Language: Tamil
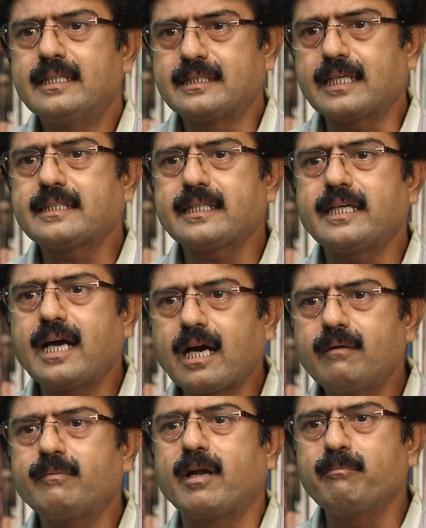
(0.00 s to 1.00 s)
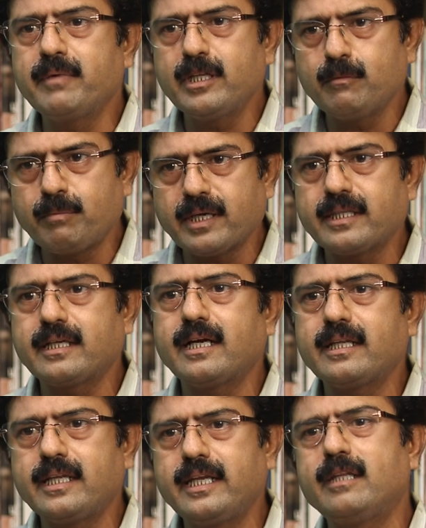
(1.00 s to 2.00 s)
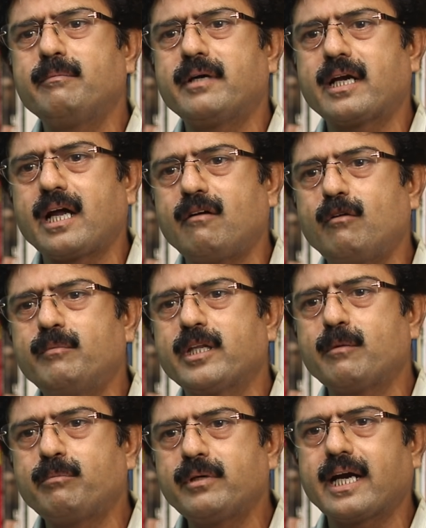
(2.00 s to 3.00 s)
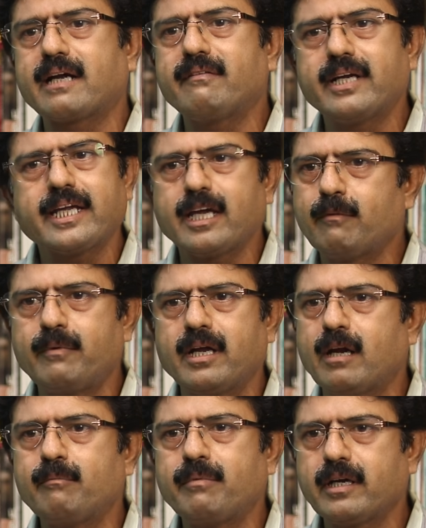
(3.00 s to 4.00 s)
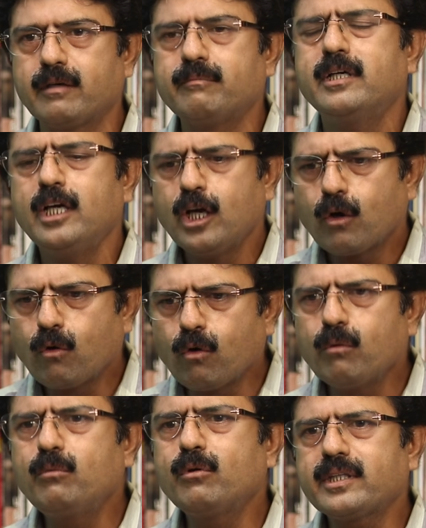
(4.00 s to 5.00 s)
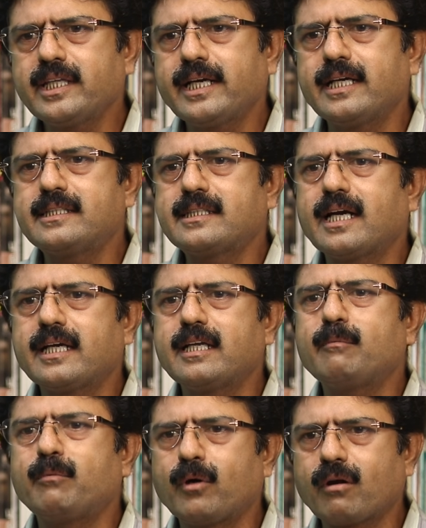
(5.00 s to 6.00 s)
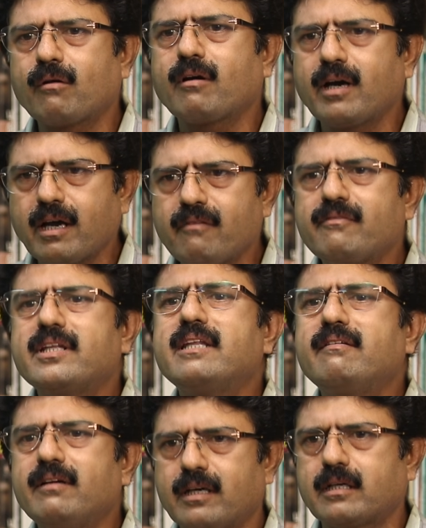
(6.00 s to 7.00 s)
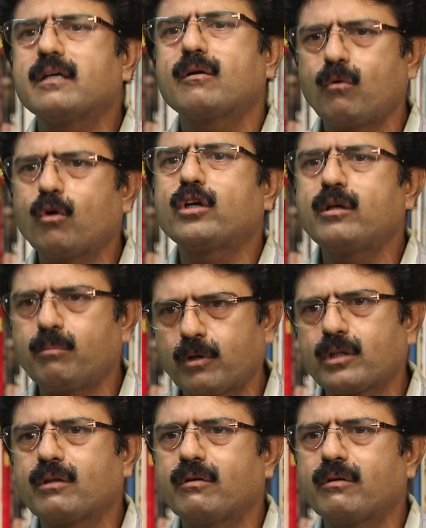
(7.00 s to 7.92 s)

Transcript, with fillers: சர்ச்சையாகும் நம் மீது பார்த்திங்கன்னா நீதிமன்ற அவமதிப்பு நடவடிக்கை அப்படியெல்லாம் பாயும் குருமூர்த்தி ஹெச் ராஜா போன்றவர்கள்லாம் விதிவிலக்கு கோர்ட்டை பொறுத்த